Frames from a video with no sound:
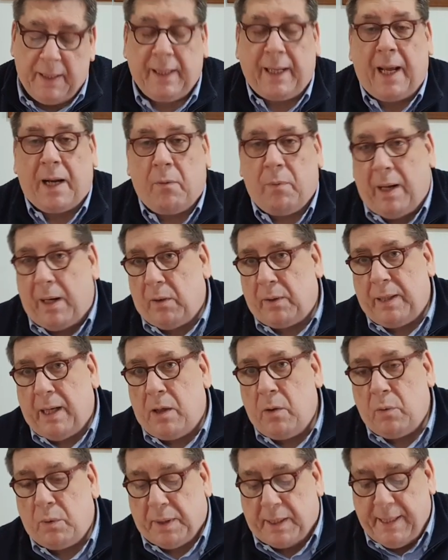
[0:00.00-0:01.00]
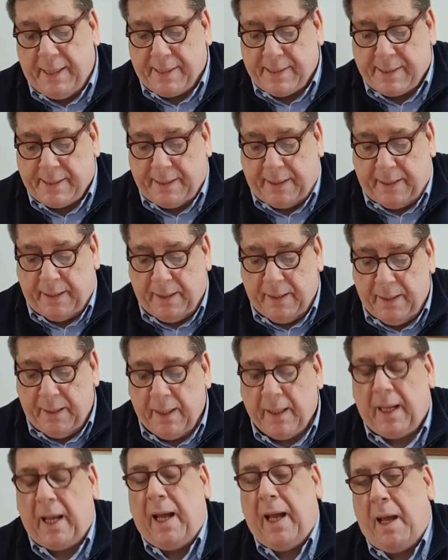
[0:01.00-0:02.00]
che è quello del nutristi,
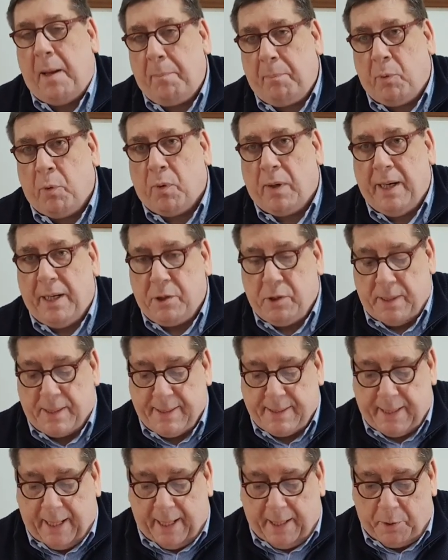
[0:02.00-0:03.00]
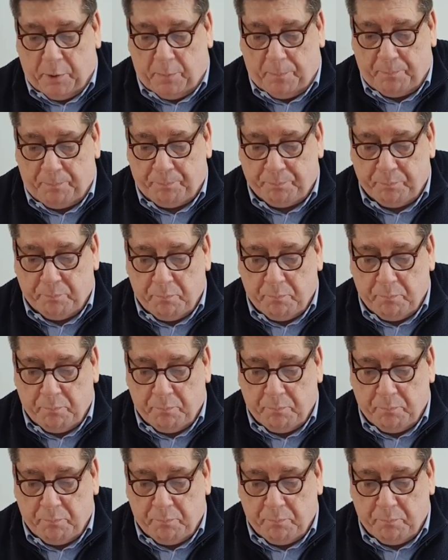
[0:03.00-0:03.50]
che è pur necessario.